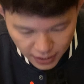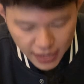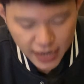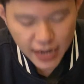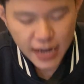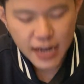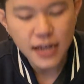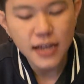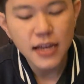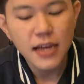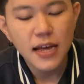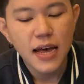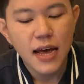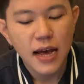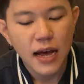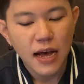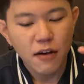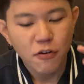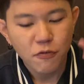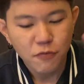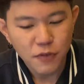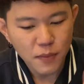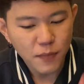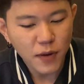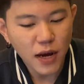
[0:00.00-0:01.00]
อ่ะ
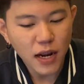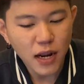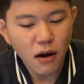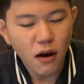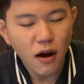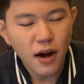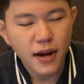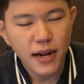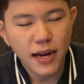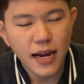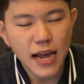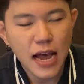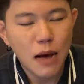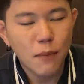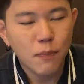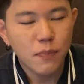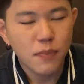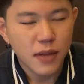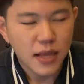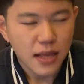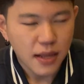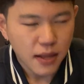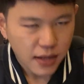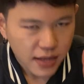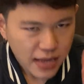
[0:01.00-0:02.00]
ฟิล์มกันรอยนะครับ
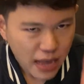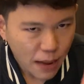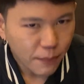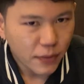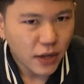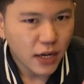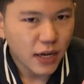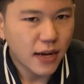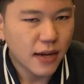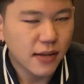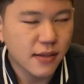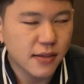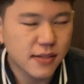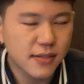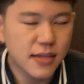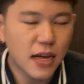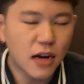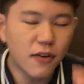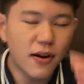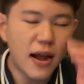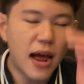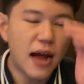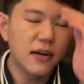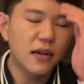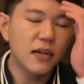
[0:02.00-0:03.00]
ย้ำอีกสัก
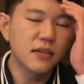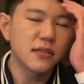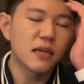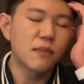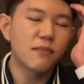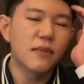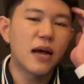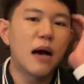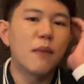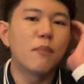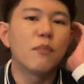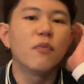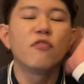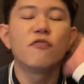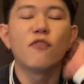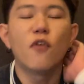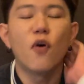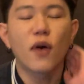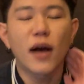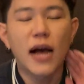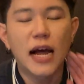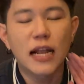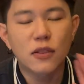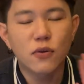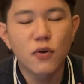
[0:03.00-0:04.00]
ครั้งหนึ่งสำหรับโฟ
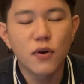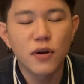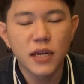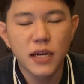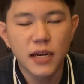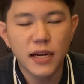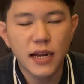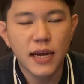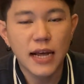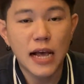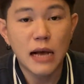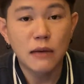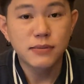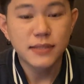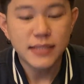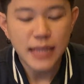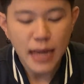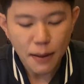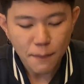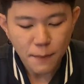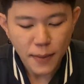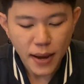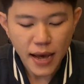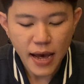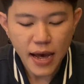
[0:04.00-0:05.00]
กัสตัวนี้นะครับ
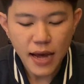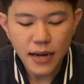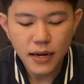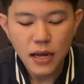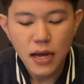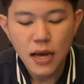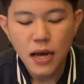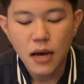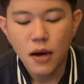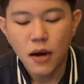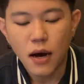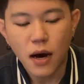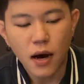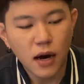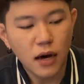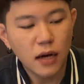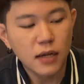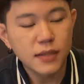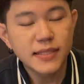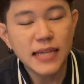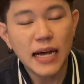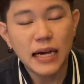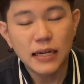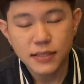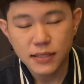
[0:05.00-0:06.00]
สามารถ
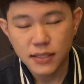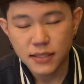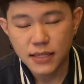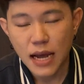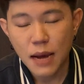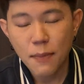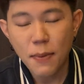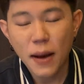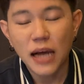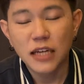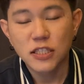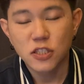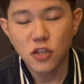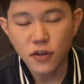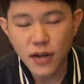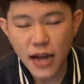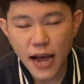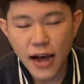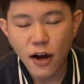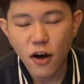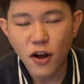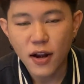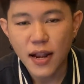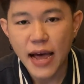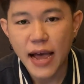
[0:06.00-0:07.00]
สั่งซื้อได้ผ่านช่อง
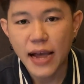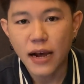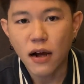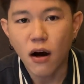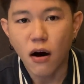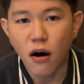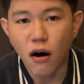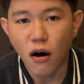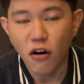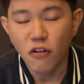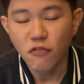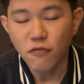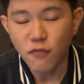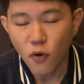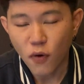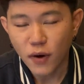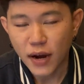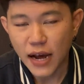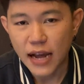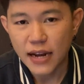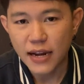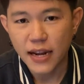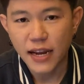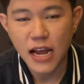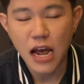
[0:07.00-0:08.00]
ทางออนไลน์ของโฟ
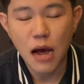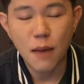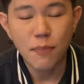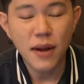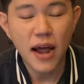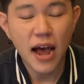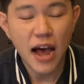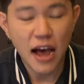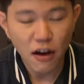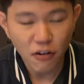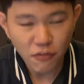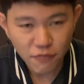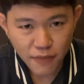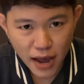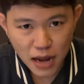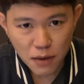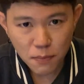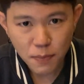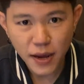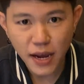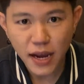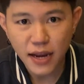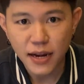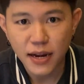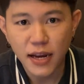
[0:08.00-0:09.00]
กัสนะครับทั้งแฟน
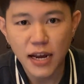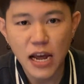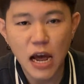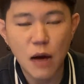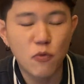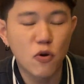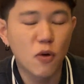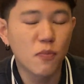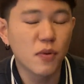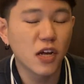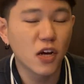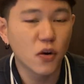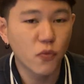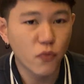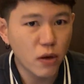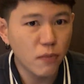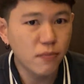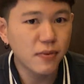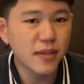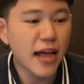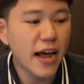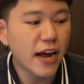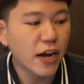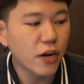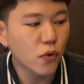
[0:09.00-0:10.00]
เพจนะครับรวมถึงเว็บ
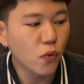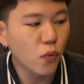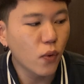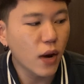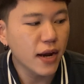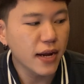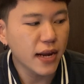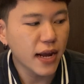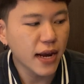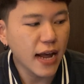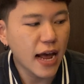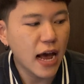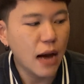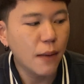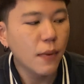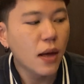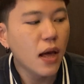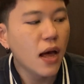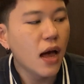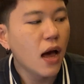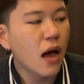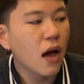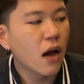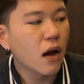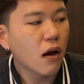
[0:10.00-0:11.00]
ไซต์ด้วยนะครับ
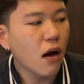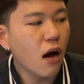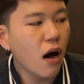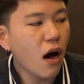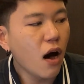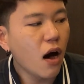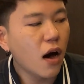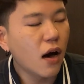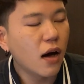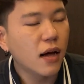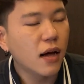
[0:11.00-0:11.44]
ก็